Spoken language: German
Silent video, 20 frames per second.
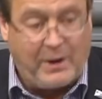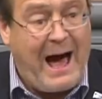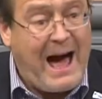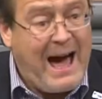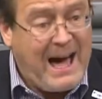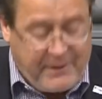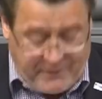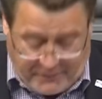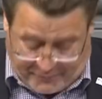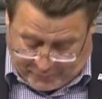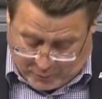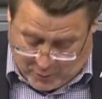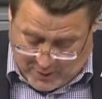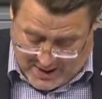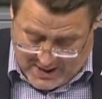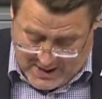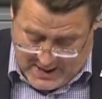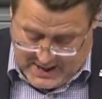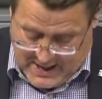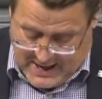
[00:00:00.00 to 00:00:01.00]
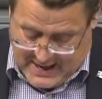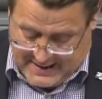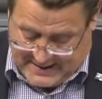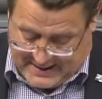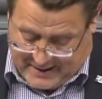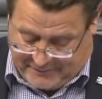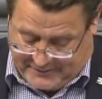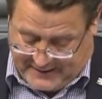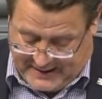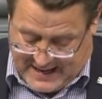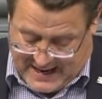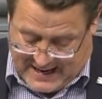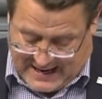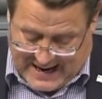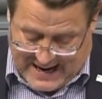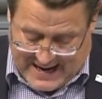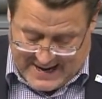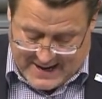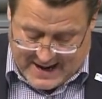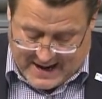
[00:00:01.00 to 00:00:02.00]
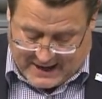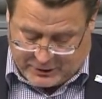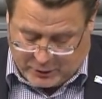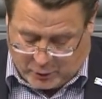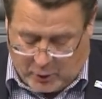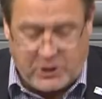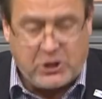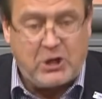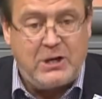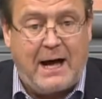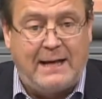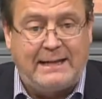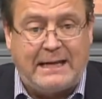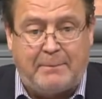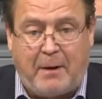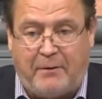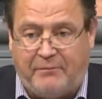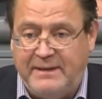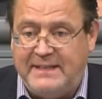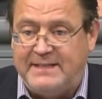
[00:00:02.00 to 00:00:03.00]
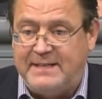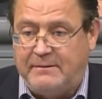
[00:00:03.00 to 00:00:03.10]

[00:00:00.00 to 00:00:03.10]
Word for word: Nach wie vor darf jeder rein nach Deutschland, aber